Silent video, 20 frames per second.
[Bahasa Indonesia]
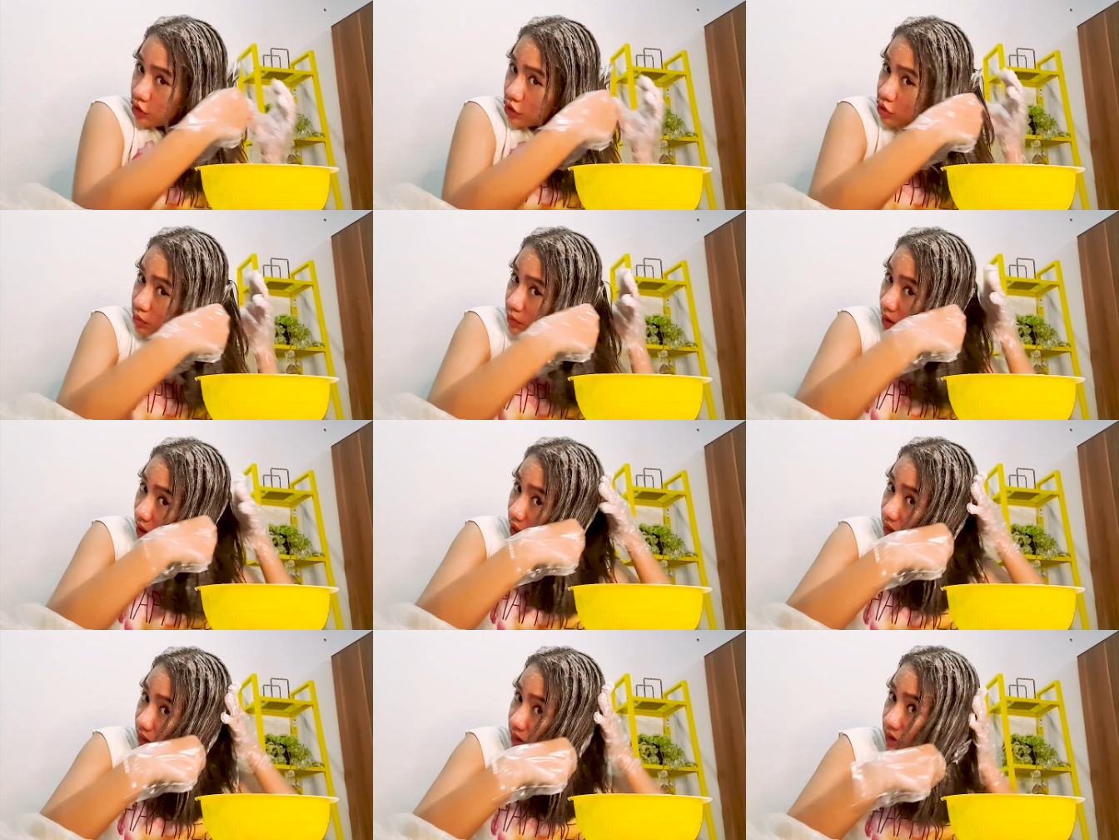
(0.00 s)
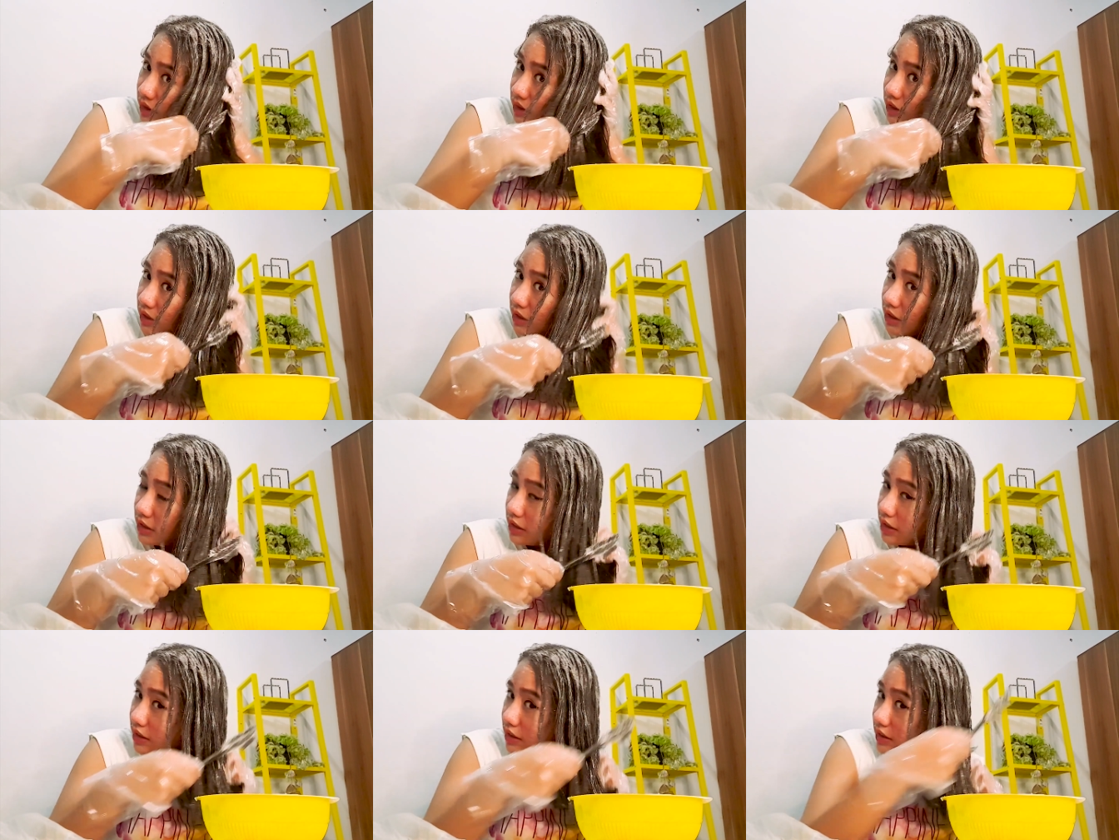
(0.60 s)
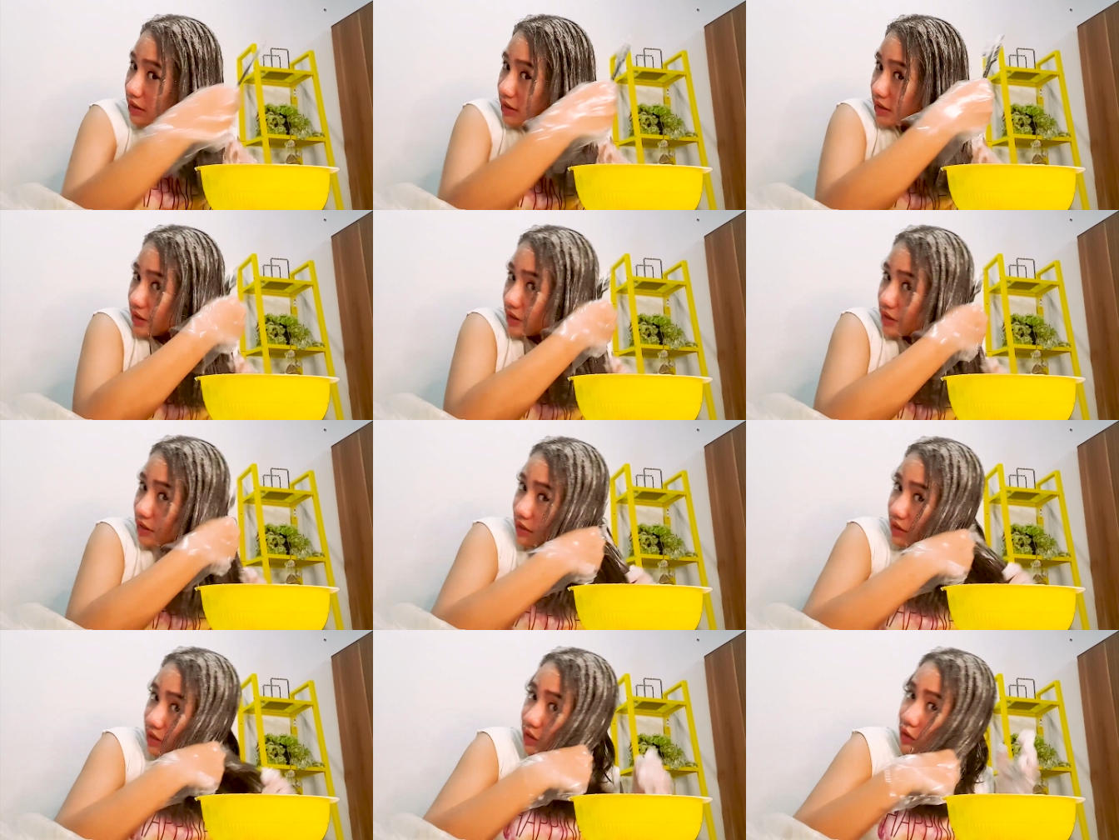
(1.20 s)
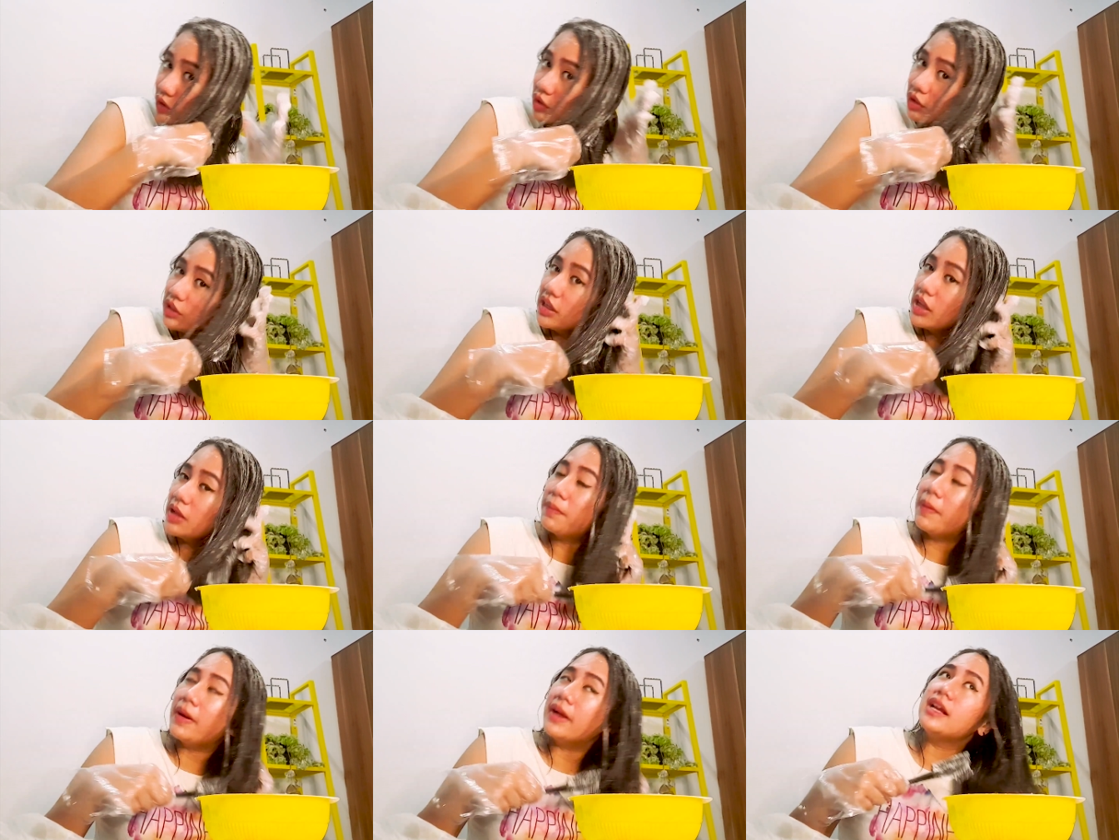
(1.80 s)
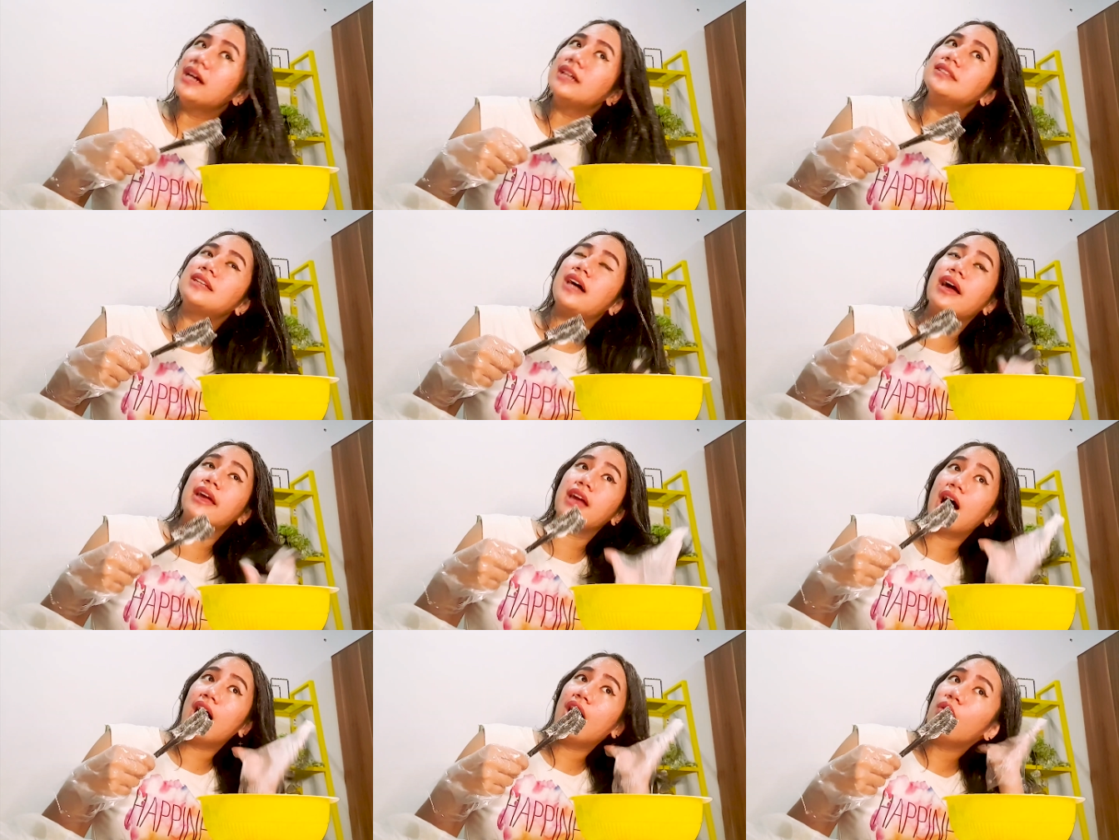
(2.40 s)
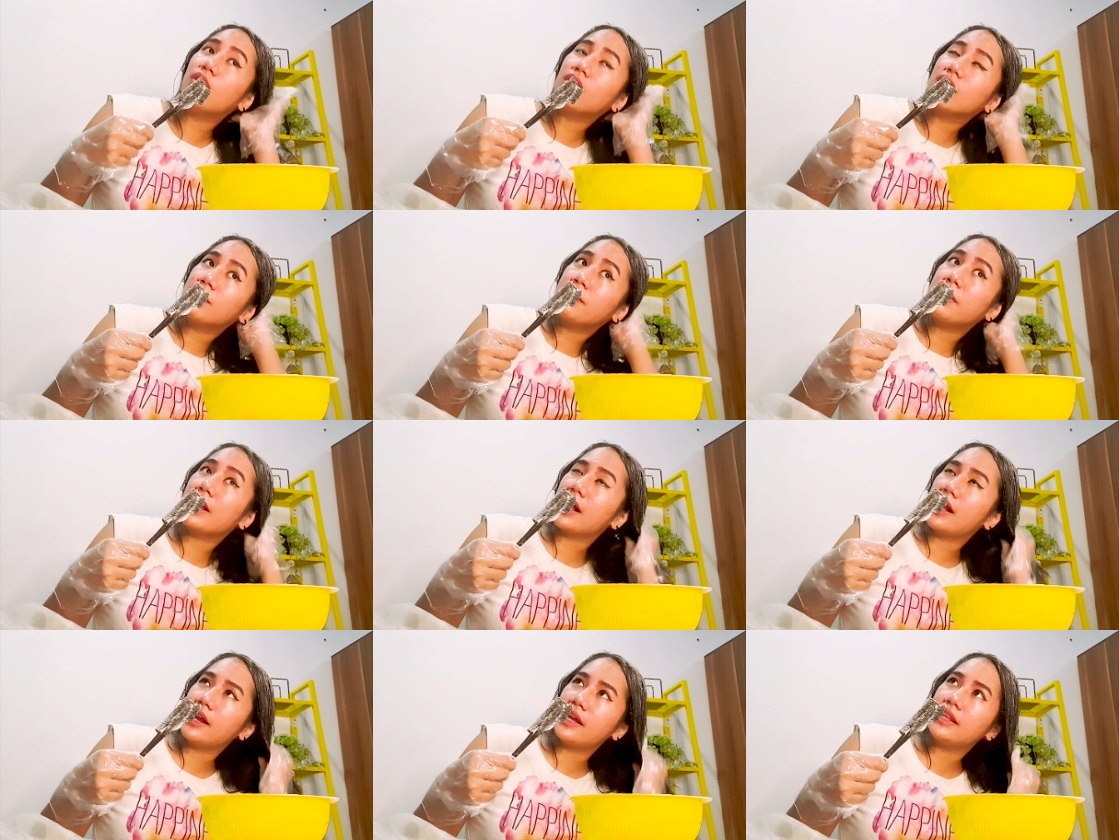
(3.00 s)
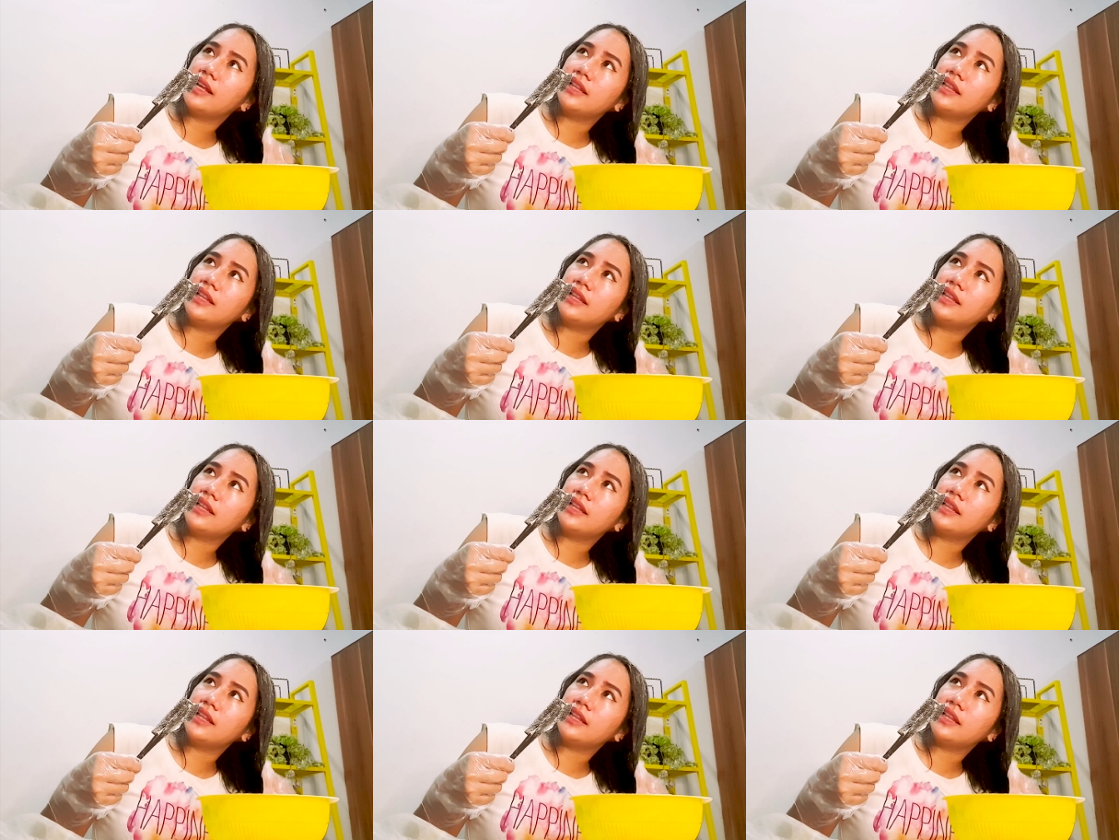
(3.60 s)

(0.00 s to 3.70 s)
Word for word: cuman daripada sayang warna merahnya